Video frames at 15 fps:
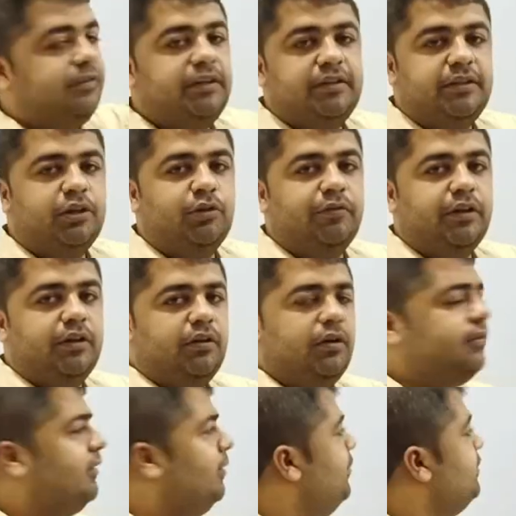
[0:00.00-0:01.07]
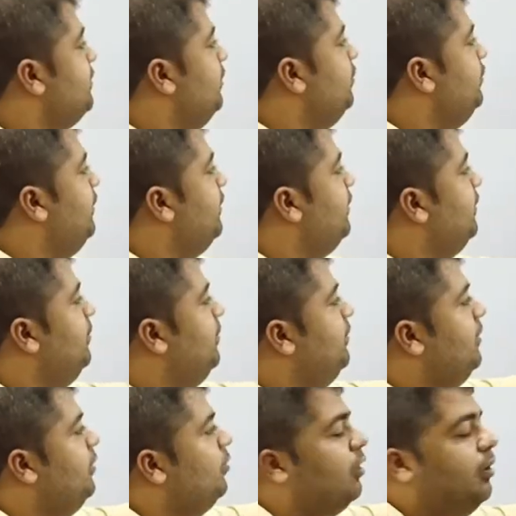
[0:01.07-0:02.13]
वन जीरो वन और समेशन तो फिर से हमें
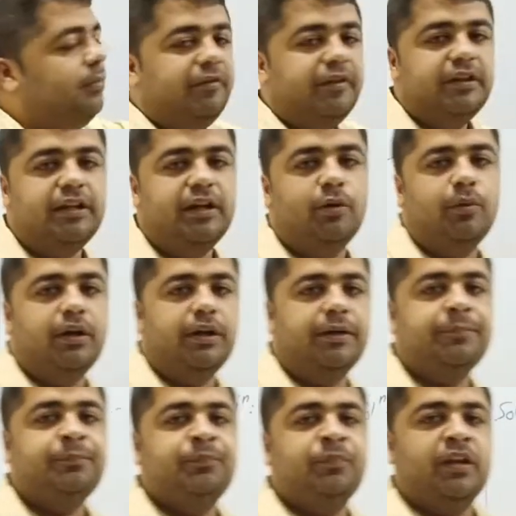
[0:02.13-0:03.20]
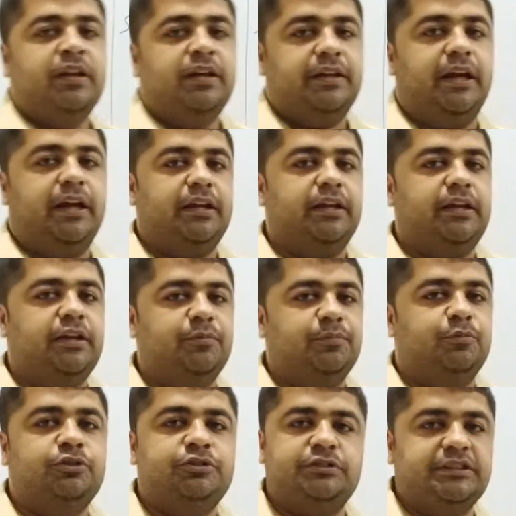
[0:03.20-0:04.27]
जीरो कॉमो वन दिया हुआ है यानी कि
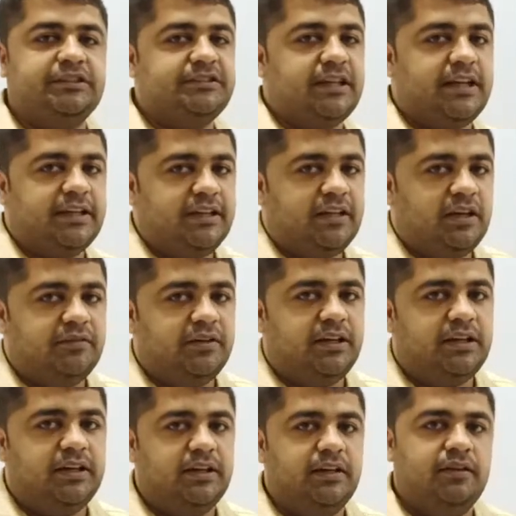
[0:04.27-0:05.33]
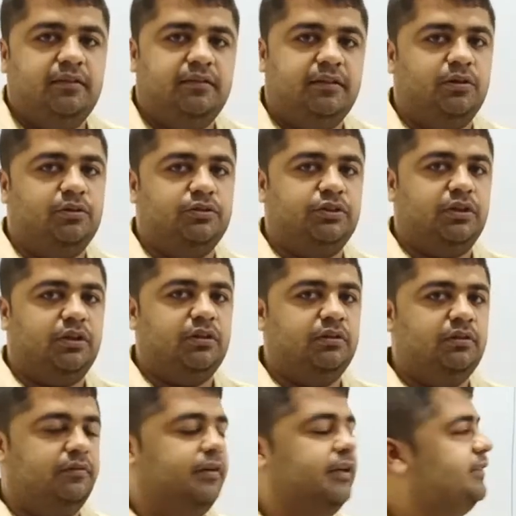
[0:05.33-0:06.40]
इनपुट स्ट्रिंग्स का की आने वाली है जीरोज़ और
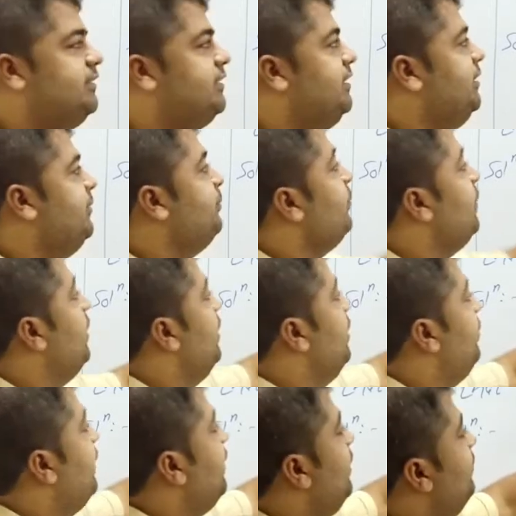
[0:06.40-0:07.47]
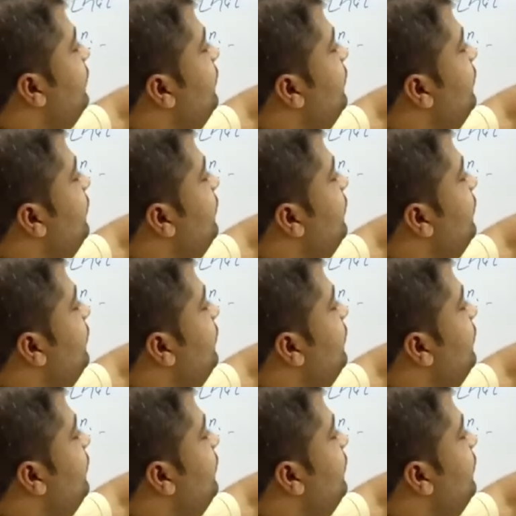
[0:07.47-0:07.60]
वंस की पर अब